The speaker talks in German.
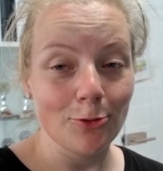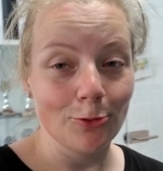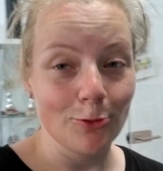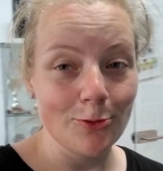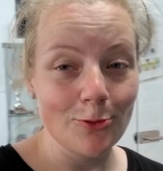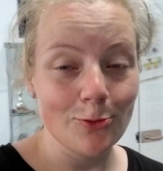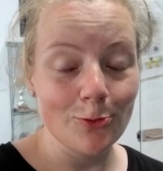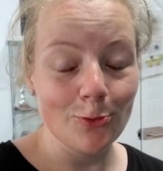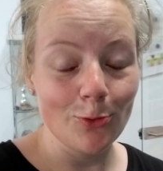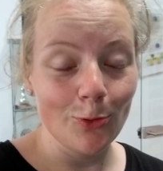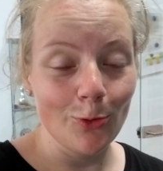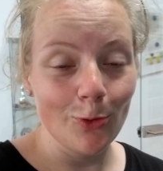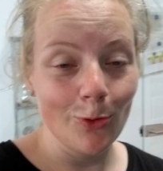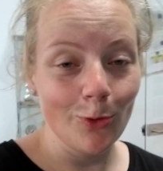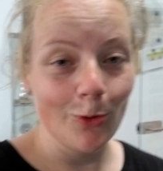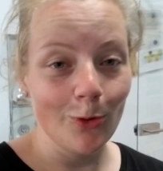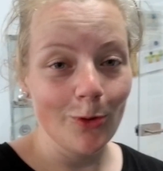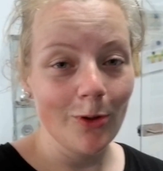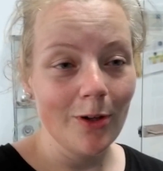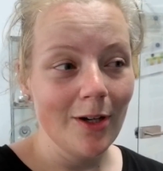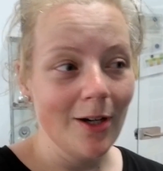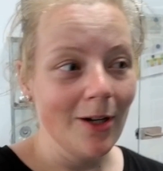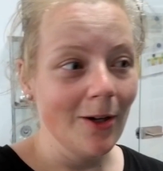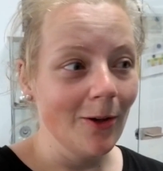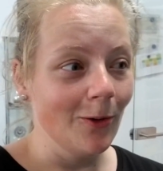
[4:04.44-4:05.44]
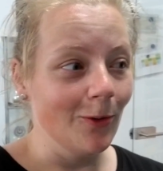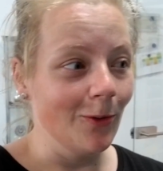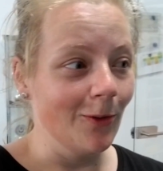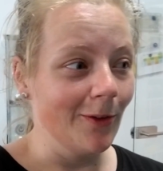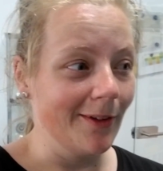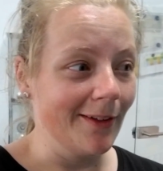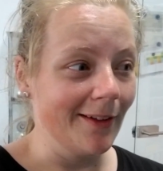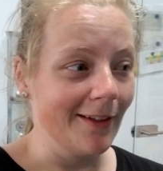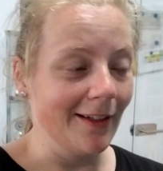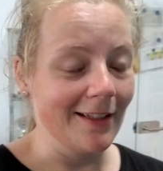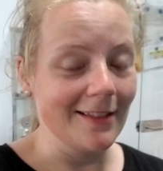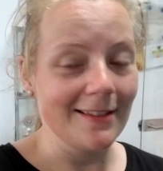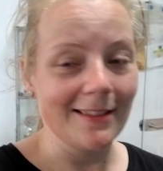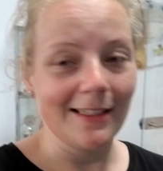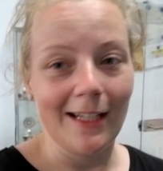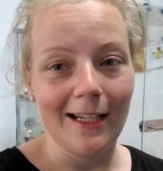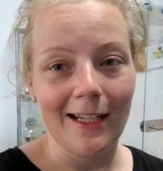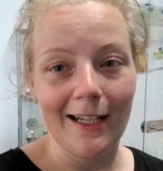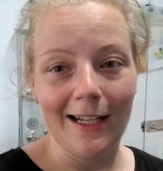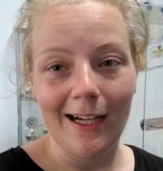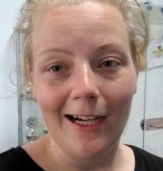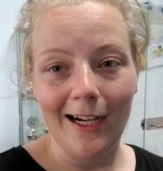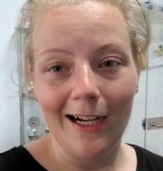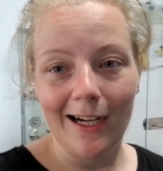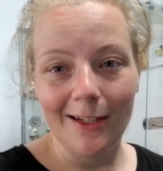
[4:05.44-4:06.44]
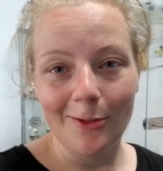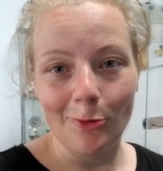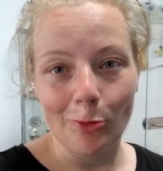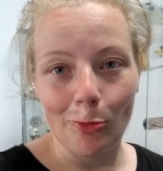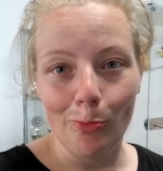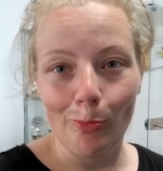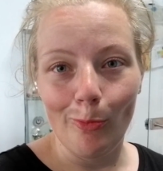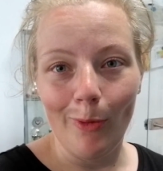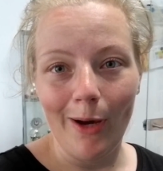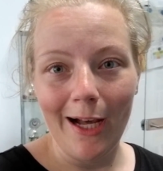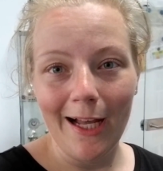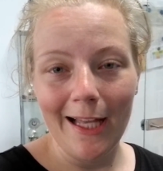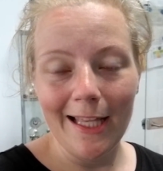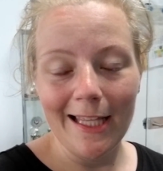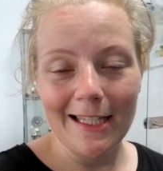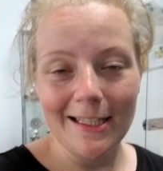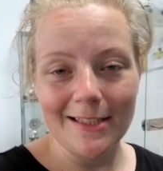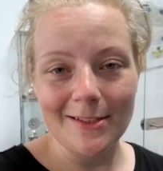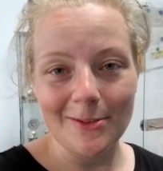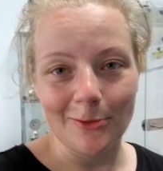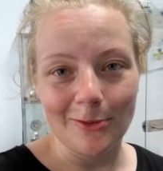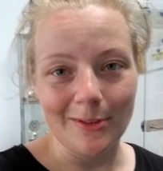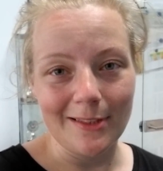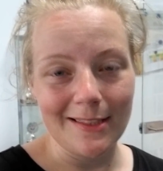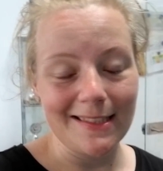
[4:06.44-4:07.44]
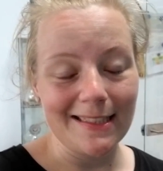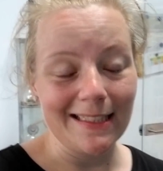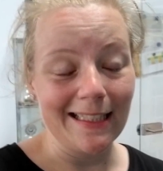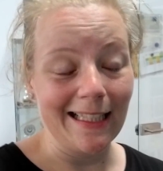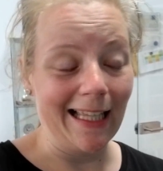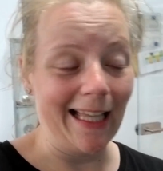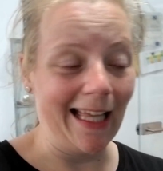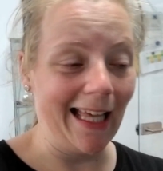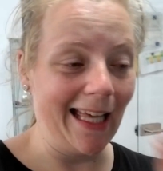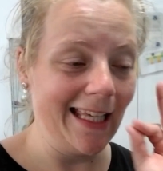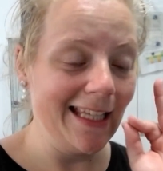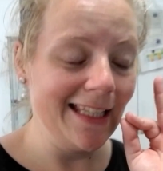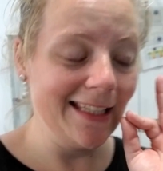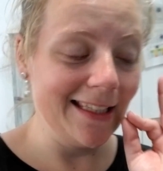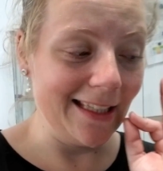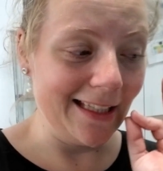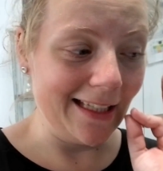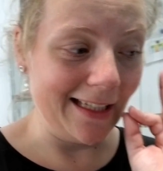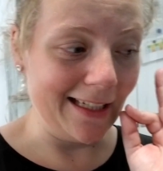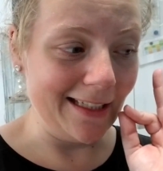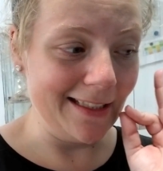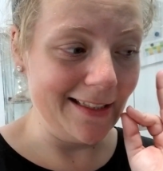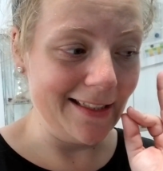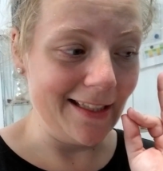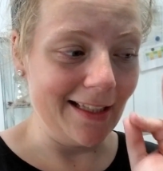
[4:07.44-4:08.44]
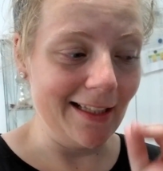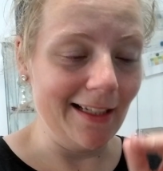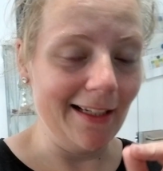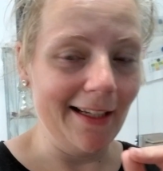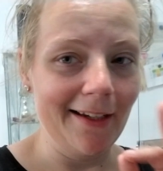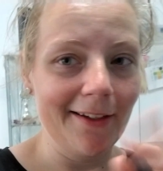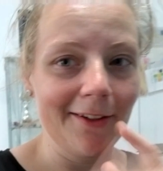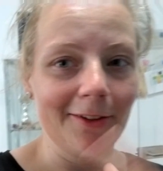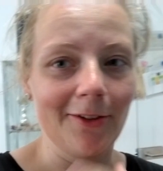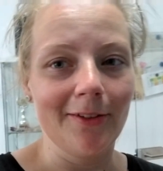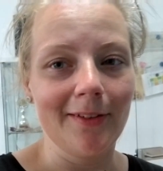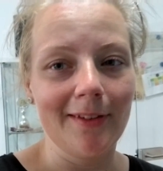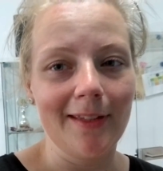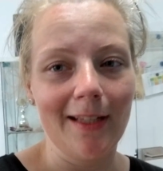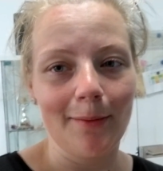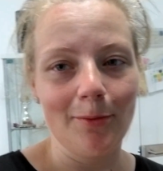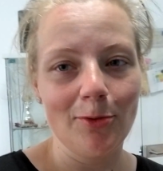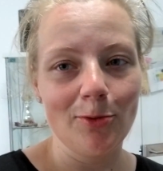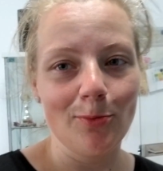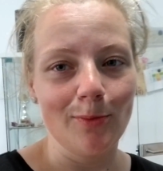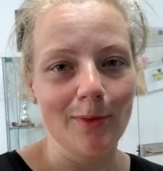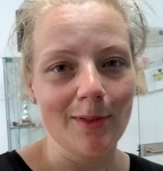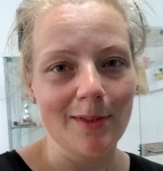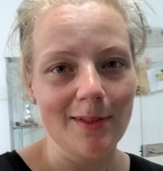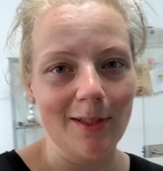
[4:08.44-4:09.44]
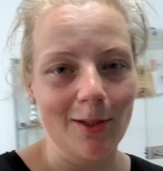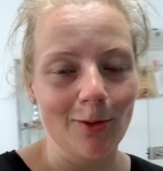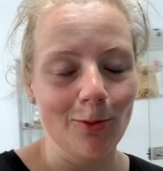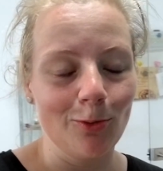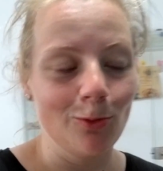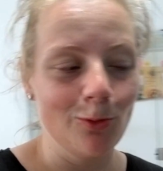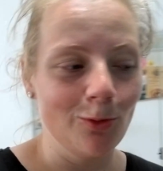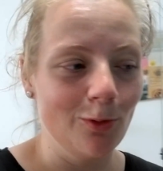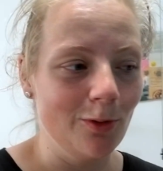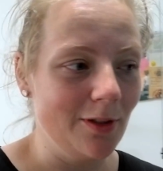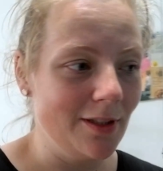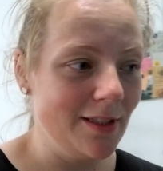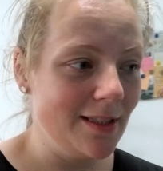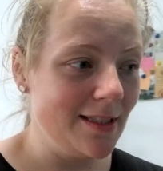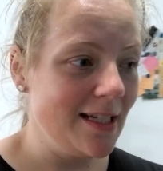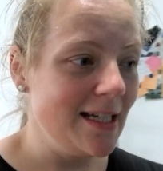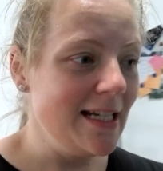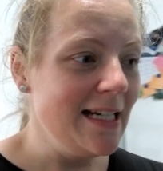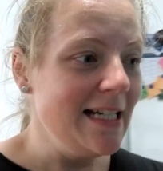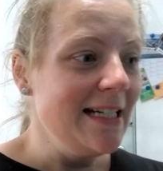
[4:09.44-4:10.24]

und so und Salat und Mais und die sind richtig, richtig lecker und die habe ich mir jetzt geholt.